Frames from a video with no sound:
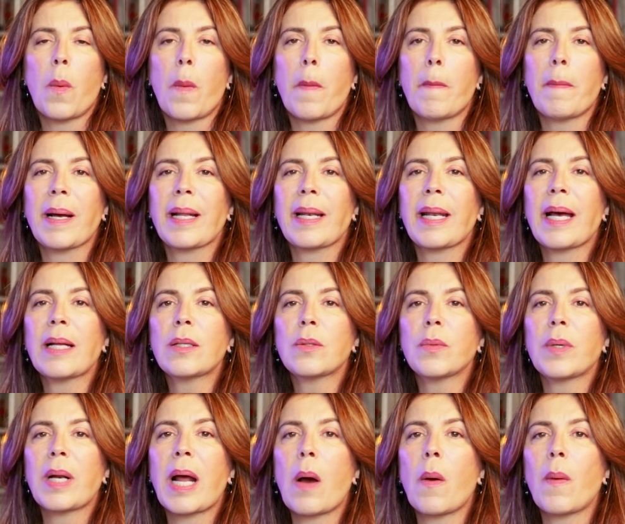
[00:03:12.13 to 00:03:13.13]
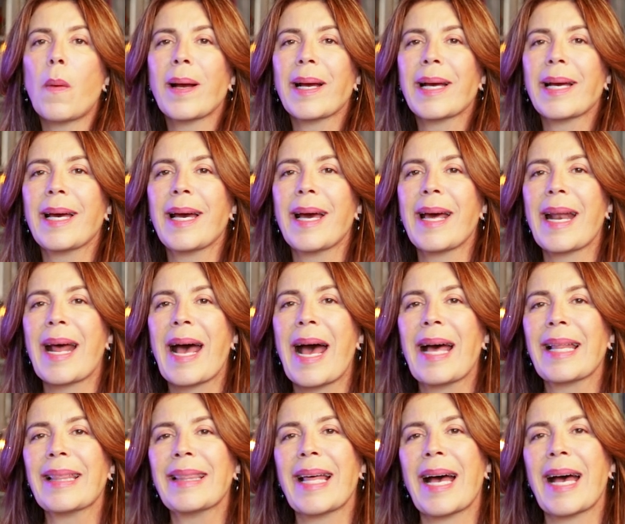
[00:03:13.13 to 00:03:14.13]
Uma natural
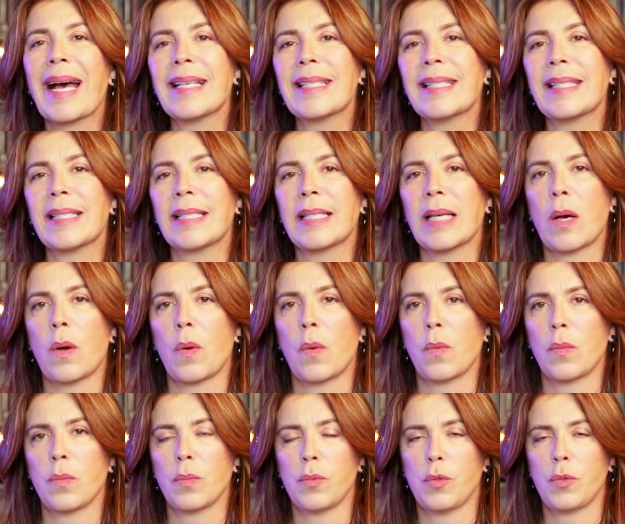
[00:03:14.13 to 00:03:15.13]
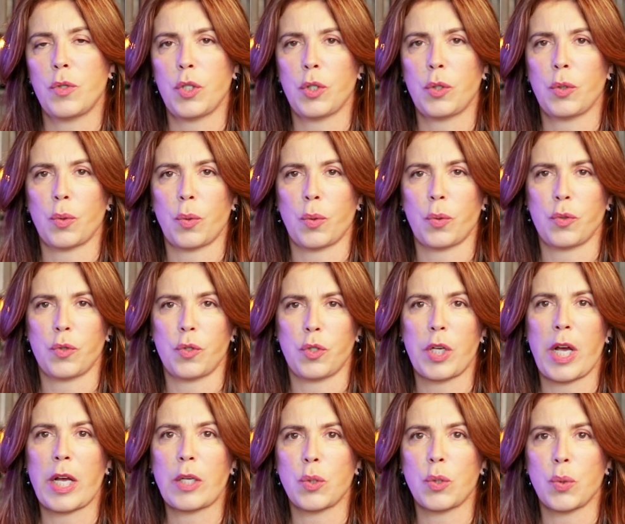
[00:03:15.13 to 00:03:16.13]
gradação de tons
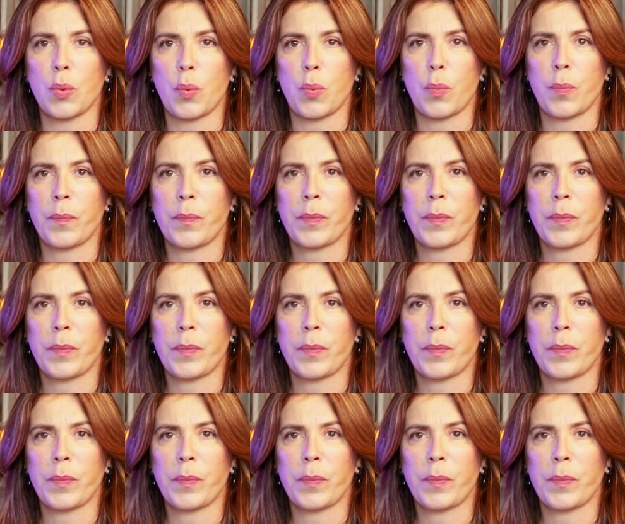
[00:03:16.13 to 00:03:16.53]
de azul.